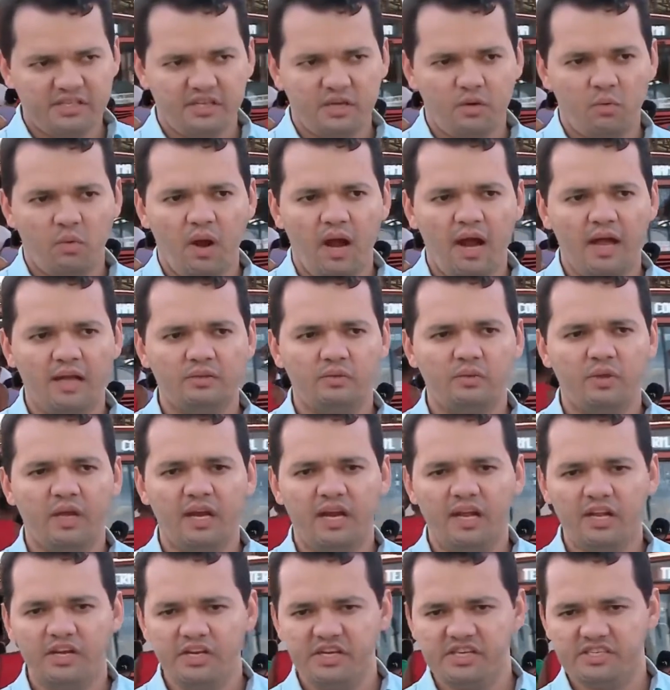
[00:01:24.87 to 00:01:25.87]
4,
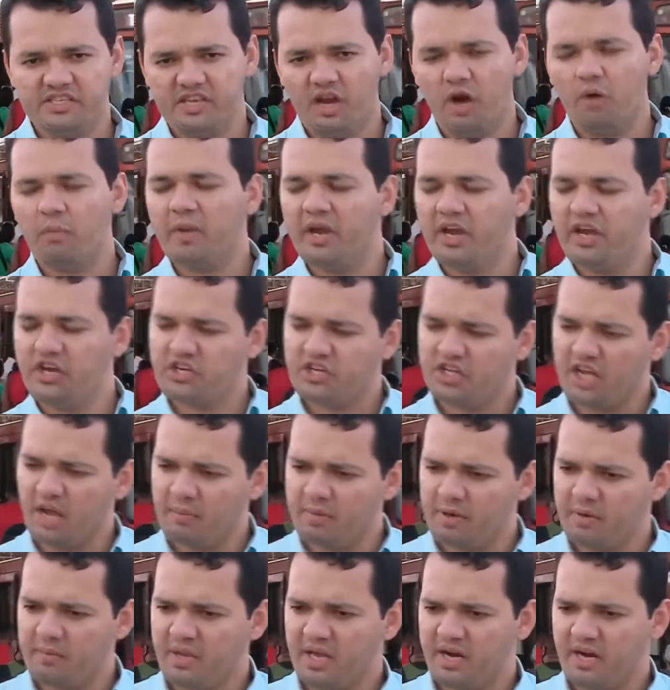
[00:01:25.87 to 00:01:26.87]
ela inicialmente, na
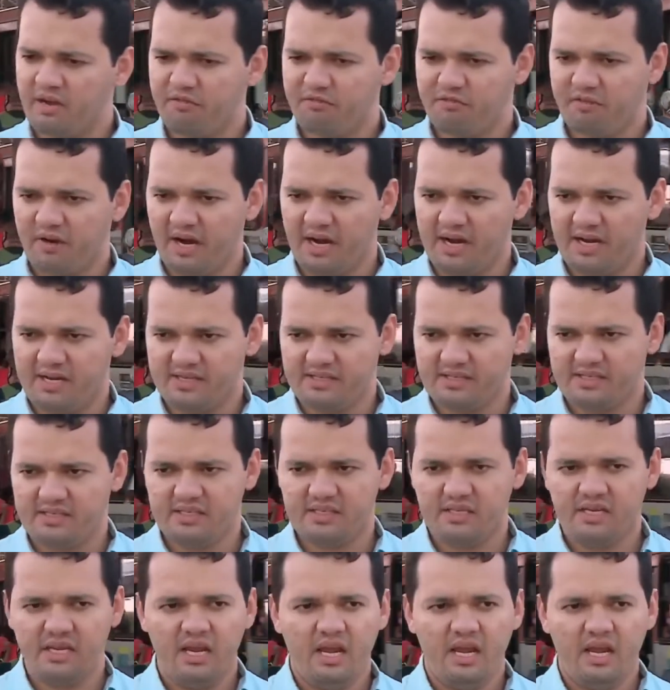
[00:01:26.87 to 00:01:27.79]
primeira fase,